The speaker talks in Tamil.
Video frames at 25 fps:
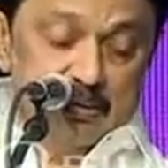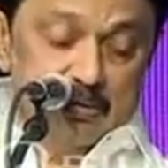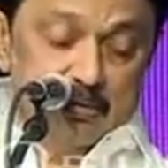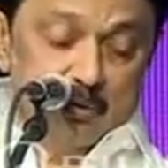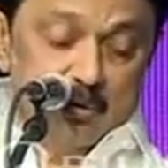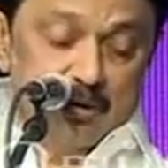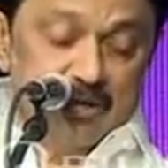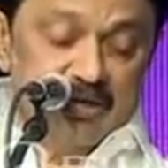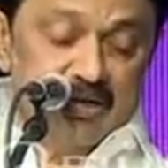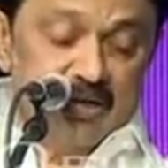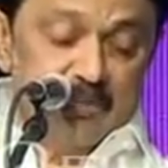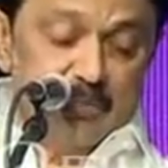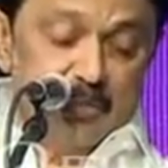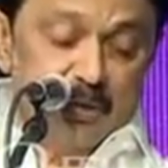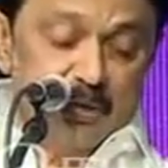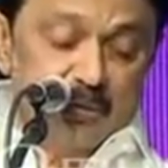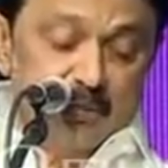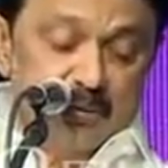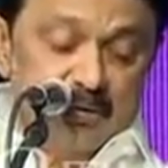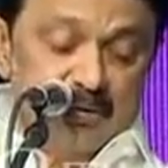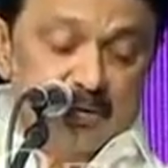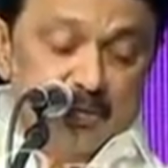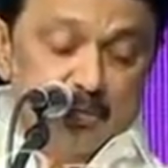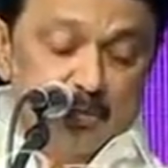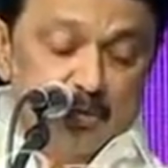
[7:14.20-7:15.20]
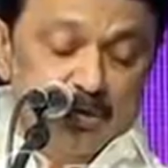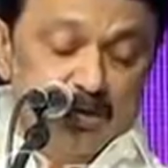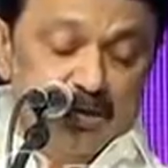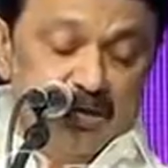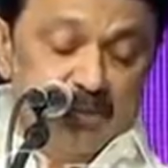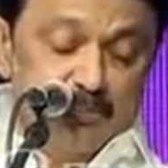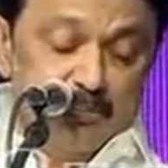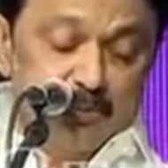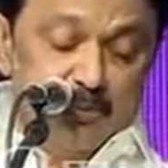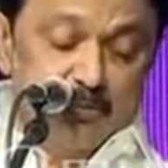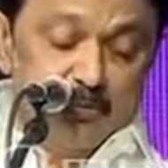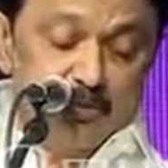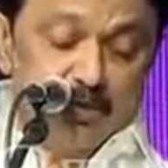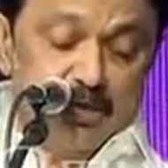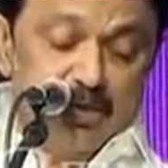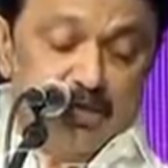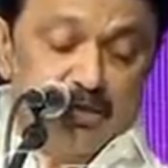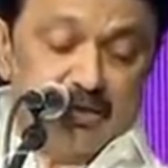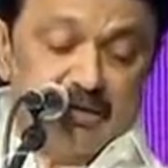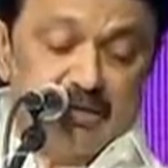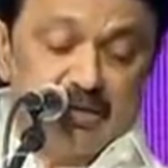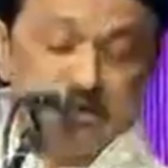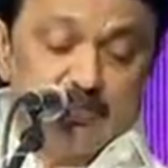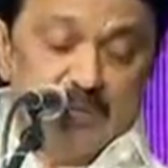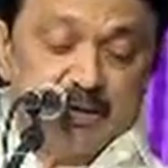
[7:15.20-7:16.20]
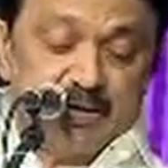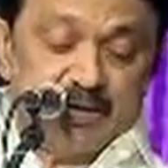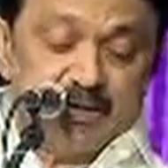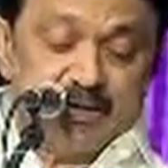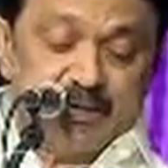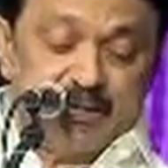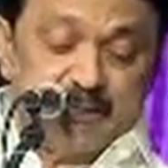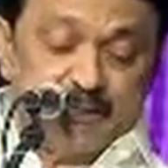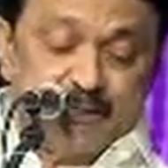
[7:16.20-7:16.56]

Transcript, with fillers: தொடங்கப்படும் இந்த முன்னெடுப்பின் முதற்கட்டமாக